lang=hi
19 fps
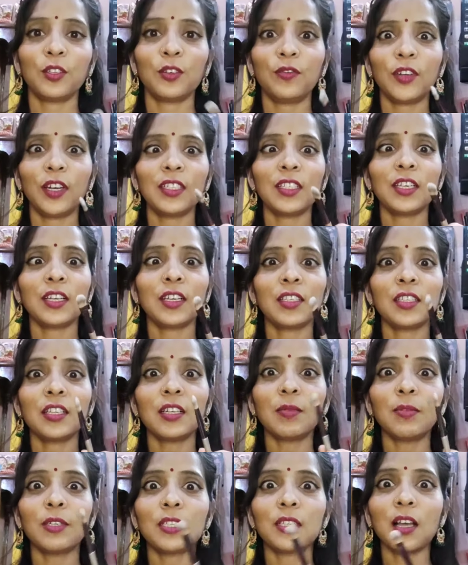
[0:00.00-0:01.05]
फ्रेंड्स ये
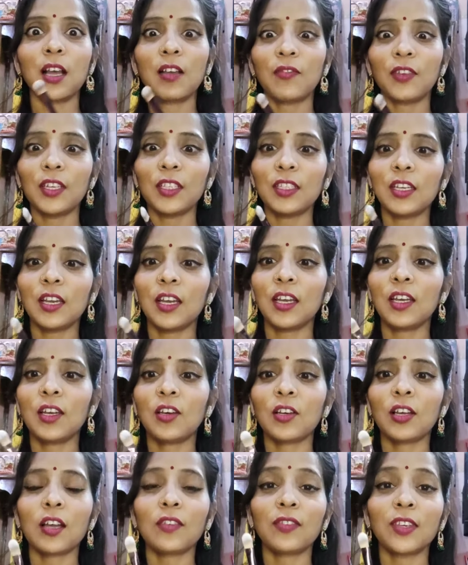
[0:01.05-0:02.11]
कंसीलर ब्रश काफ़ी अच्छा
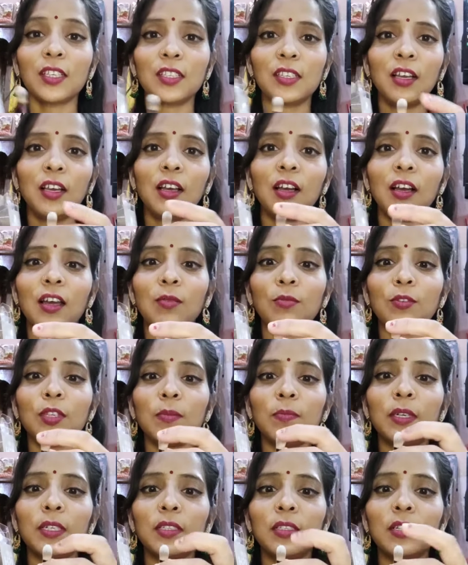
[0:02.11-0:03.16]
है और काफ़ी अच्छा लगा है
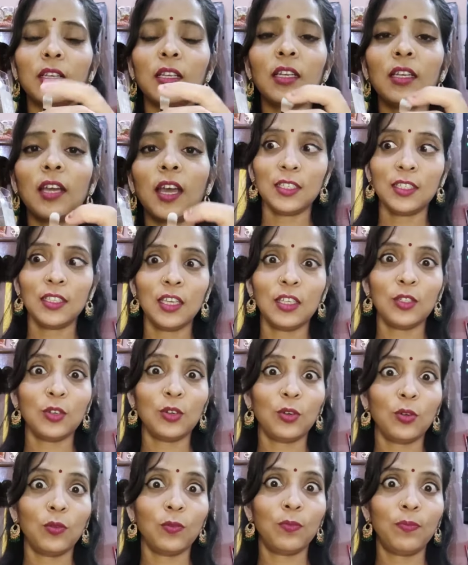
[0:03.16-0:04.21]
मुझे पर्सनली ये
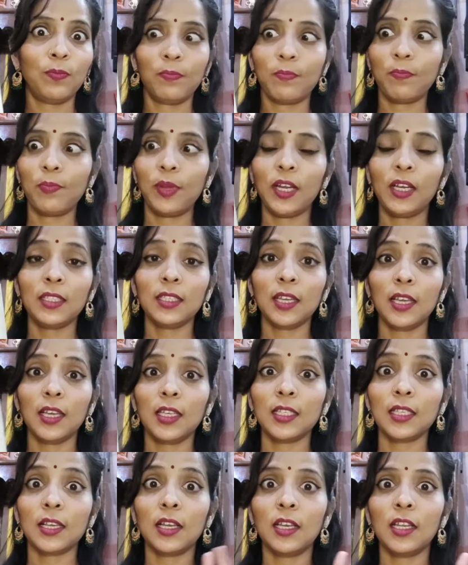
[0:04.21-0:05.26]
जो ब्रश
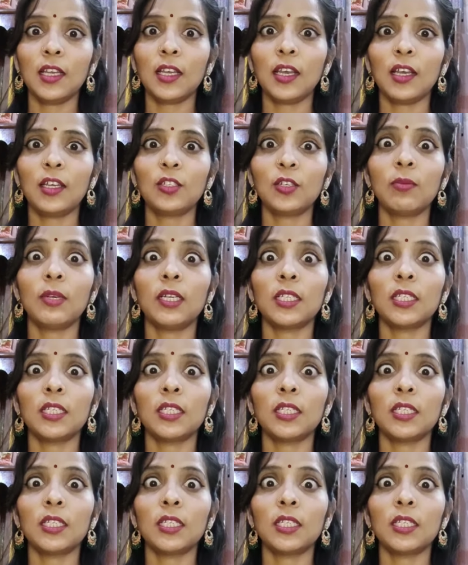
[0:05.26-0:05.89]
है इसका लिंक है जो मैं